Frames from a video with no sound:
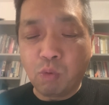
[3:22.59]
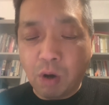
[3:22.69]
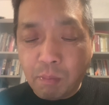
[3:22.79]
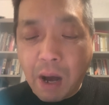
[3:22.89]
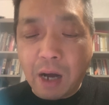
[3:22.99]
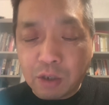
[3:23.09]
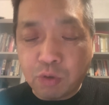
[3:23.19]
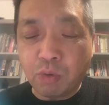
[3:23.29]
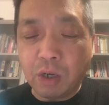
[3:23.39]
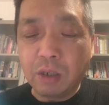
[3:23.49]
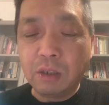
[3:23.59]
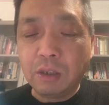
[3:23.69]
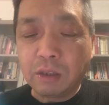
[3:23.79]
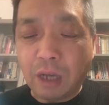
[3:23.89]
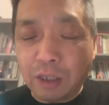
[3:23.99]
我妈说
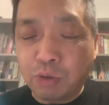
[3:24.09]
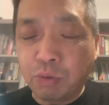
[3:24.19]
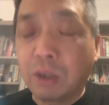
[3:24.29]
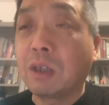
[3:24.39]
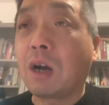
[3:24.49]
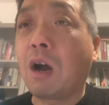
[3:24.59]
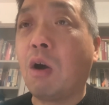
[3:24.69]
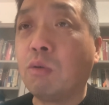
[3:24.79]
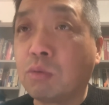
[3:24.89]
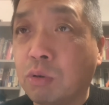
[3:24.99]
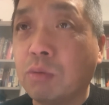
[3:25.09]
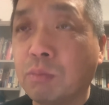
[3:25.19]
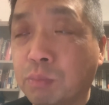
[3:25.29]
她觉得好恐